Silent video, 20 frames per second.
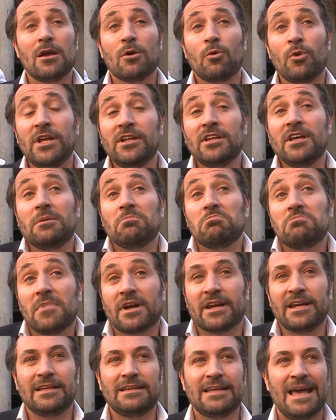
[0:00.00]
Quindi
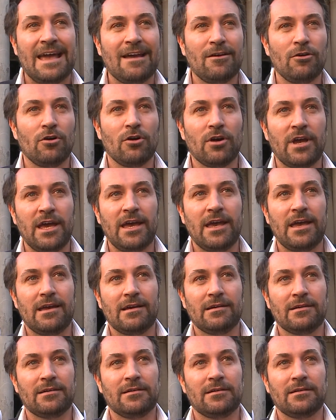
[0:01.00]
ritengo che
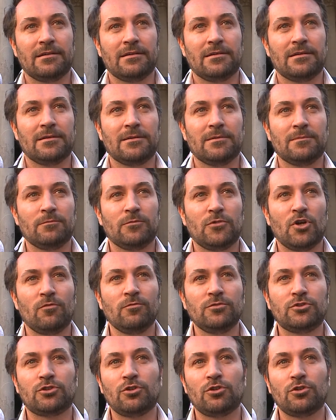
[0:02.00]
eh, non,